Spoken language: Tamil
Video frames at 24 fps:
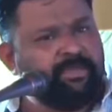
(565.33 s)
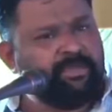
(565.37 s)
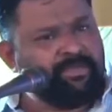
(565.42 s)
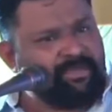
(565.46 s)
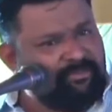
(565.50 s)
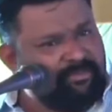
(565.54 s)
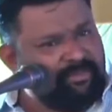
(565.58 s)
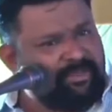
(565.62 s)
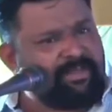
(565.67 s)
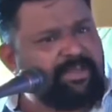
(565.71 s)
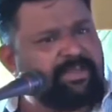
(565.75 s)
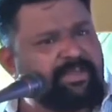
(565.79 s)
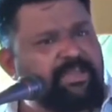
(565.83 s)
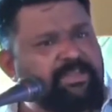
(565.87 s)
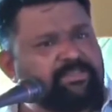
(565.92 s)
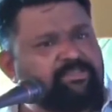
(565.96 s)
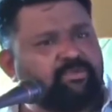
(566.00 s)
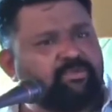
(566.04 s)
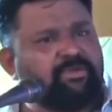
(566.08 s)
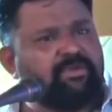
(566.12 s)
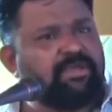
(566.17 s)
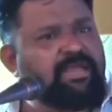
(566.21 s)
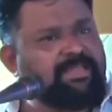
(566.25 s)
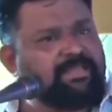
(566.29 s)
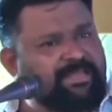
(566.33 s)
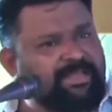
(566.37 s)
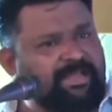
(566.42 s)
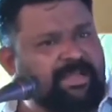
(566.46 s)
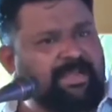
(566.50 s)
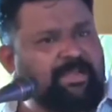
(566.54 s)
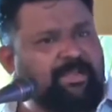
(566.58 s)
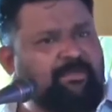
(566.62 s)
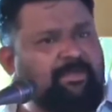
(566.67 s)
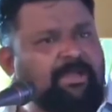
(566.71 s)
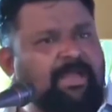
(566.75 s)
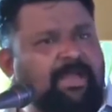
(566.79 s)
இங்கே வீட்டில் காசு கொடுக்குன்னா அந்த
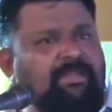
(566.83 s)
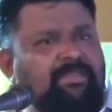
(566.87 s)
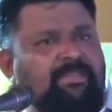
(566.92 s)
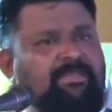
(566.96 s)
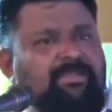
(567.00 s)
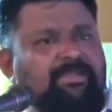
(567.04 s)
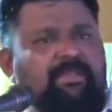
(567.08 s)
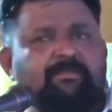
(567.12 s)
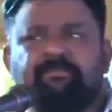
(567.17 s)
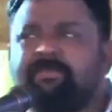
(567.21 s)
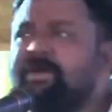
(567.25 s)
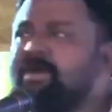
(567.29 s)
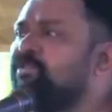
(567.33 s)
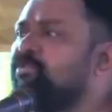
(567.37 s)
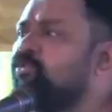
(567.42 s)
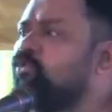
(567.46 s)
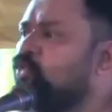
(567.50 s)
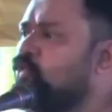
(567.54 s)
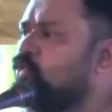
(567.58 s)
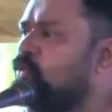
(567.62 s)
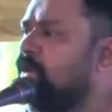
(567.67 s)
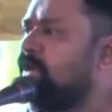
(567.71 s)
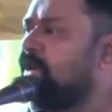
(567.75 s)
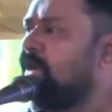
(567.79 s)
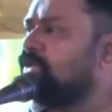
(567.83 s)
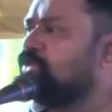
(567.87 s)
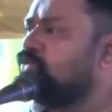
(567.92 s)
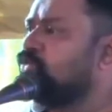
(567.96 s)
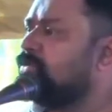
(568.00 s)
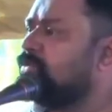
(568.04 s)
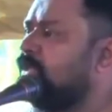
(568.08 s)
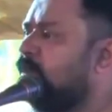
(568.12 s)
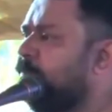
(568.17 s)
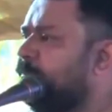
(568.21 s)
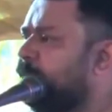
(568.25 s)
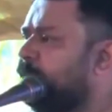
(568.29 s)
அக்காட்ட போய் அழுது நிற்பான் அது நூறுரூவா காசு
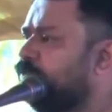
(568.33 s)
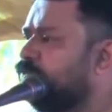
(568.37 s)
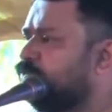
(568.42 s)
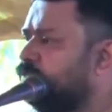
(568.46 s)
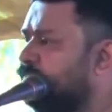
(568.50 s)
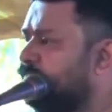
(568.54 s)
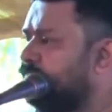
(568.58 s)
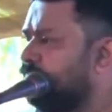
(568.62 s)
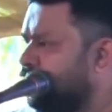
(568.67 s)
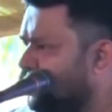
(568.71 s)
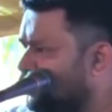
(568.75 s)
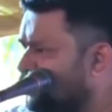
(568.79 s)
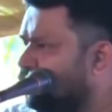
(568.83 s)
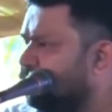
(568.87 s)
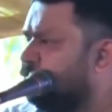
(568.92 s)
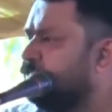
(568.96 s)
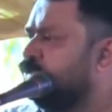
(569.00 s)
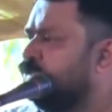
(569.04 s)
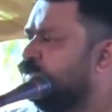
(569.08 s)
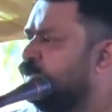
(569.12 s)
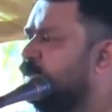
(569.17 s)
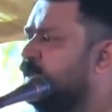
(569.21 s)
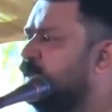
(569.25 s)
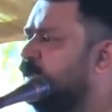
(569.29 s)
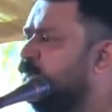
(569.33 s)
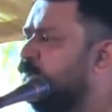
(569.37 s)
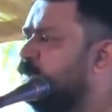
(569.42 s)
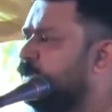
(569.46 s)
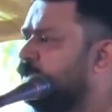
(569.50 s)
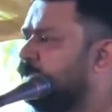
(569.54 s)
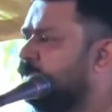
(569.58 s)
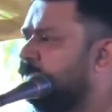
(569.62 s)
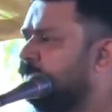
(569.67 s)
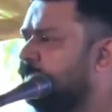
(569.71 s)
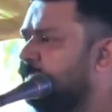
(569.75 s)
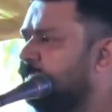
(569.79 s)
கொடுத்து அப்பாட்ட சொல்லாதரா தம்பின்னு சொல்லி அனுப்பி
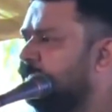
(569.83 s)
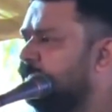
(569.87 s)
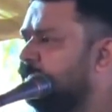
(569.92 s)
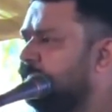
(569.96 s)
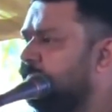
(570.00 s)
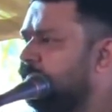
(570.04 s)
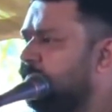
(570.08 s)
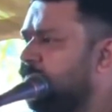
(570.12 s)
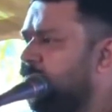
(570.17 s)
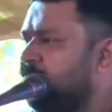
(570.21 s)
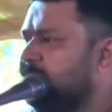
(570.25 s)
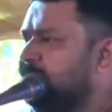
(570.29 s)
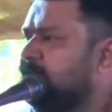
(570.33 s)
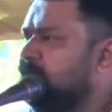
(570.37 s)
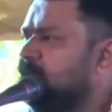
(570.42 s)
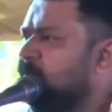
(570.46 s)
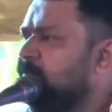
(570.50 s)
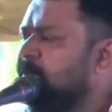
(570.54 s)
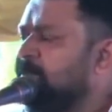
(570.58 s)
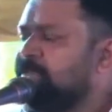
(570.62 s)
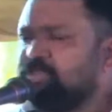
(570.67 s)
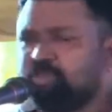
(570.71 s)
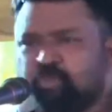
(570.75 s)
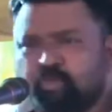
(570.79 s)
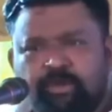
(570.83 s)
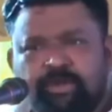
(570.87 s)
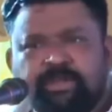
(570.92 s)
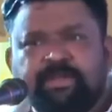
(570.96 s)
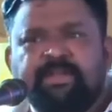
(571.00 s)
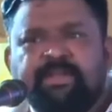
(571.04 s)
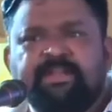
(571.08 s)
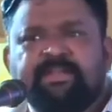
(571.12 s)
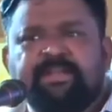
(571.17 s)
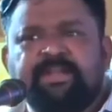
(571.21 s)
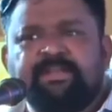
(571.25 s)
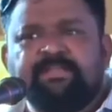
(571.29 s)
வைக்கும் அதற்கு பிறகு
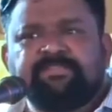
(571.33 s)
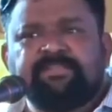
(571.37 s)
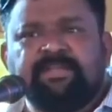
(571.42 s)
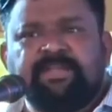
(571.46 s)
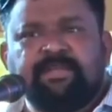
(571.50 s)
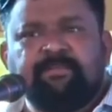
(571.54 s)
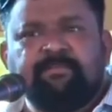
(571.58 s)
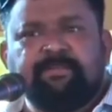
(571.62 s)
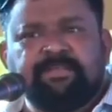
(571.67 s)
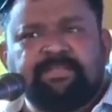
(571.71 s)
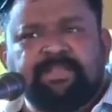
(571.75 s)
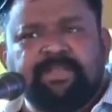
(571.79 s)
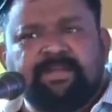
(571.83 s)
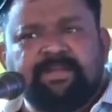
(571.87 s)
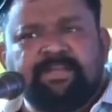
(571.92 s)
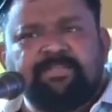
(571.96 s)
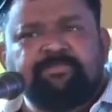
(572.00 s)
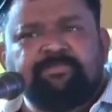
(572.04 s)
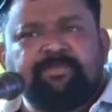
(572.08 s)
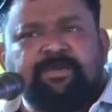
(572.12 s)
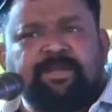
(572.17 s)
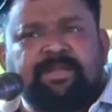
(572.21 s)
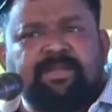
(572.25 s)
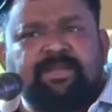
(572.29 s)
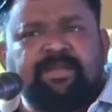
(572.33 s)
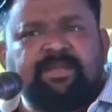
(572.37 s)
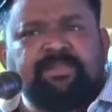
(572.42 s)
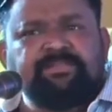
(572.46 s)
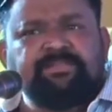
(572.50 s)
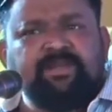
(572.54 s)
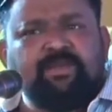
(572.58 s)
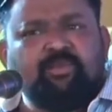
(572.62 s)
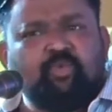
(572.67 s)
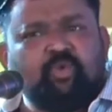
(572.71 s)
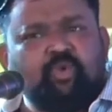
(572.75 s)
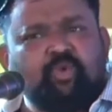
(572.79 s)
தோழிகளின் அனுசரணை பத்தாம் கிளாஸ் பன்னெண்டாம்
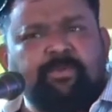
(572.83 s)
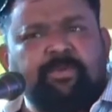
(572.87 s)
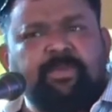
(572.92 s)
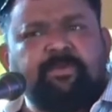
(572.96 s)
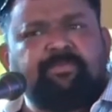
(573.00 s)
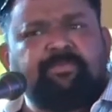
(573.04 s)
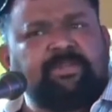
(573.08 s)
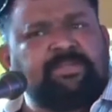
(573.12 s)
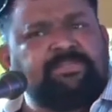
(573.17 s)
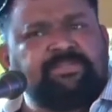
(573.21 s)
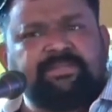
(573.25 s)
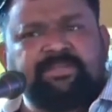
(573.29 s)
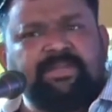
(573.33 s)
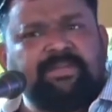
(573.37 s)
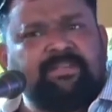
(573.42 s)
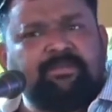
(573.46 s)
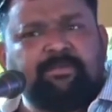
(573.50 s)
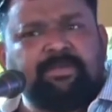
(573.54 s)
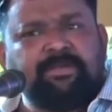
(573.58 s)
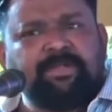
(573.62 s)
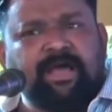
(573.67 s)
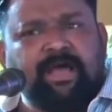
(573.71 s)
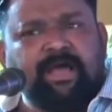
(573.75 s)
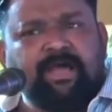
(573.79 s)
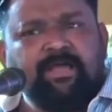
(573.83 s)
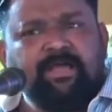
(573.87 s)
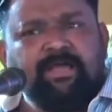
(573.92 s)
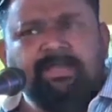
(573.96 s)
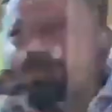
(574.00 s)
கிளாஸ்லாம் ஒரு போய் ப்ராஜெக்ட் எழுத மாட்டான்